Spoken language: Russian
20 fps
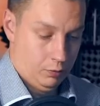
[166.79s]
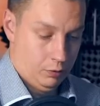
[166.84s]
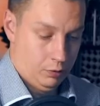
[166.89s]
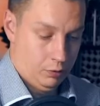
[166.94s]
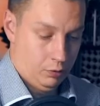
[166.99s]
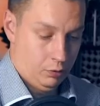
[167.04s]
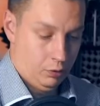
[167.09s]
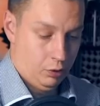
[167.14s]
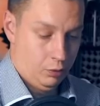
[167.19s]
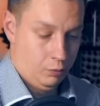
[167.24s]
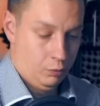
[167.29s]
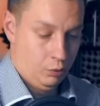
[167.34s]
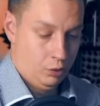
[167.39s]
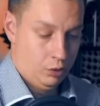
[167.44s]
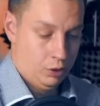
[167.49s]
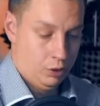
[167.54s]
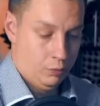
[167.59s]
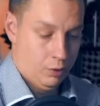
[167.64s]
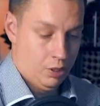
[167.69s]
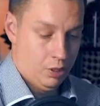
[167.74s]
которая
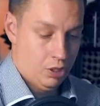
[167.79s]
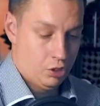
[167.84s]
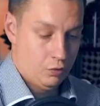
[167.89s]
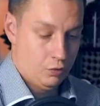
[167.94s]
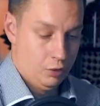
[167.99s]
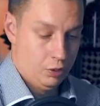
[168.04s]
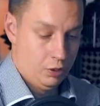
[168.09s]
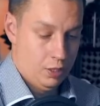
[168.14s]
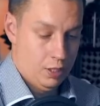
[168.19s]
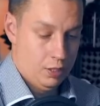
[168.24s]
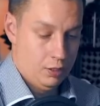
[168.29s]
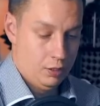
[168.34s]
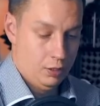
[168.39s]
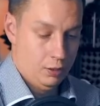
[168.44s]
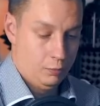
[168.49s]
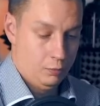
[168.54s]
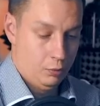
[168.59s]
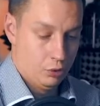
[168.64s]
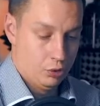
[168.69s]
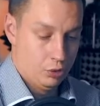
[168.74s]
будет запрашивать
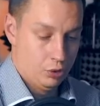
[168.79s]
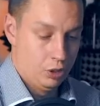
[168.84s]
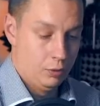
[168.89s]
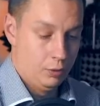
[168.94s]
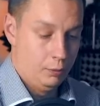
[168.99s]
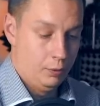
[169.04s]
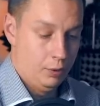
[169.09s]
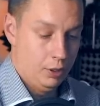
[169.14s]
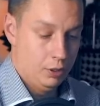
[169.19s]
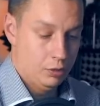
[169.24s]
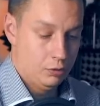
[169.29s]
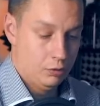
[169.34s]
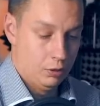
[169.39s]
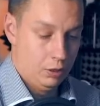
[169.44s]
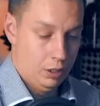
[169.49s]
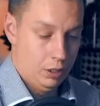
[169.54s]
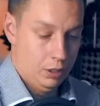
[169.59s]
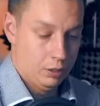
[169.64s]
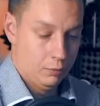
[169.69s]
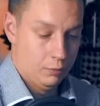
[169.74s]
данные по HTTPS
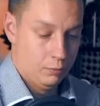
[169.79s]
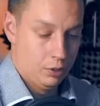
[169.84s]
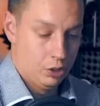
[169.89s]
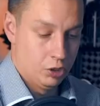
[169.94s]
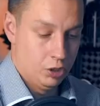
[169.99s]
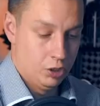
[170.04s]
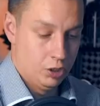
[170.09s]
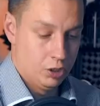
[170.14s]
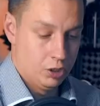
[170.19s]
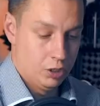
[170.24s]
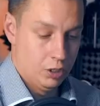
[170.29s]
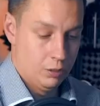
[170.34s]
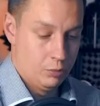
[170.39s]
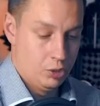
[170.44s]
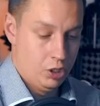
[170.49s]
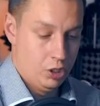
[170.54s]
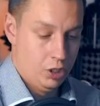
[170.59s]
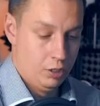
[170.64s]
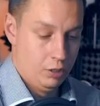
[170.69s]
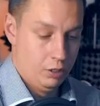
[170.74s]
для отображения
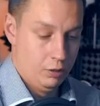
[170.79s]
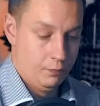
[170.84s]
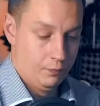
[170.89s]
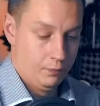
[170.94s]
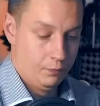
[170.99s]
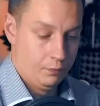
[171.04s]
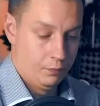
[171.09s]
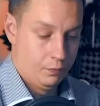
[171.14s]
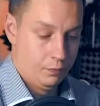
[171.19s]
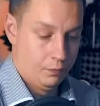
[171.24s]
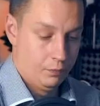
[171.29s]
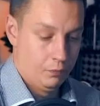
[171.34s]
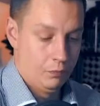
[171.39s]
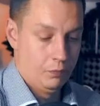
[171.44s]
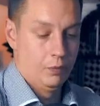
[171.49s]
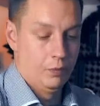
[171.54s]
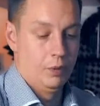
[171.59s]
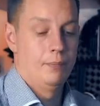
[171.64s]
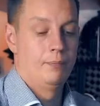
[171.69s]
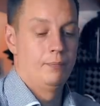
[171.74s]
сообщений.
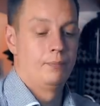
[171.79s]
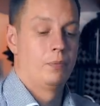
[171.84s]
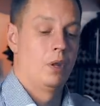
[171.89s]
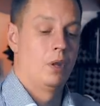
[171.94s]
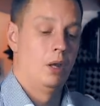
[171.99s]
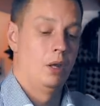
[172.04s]
Да?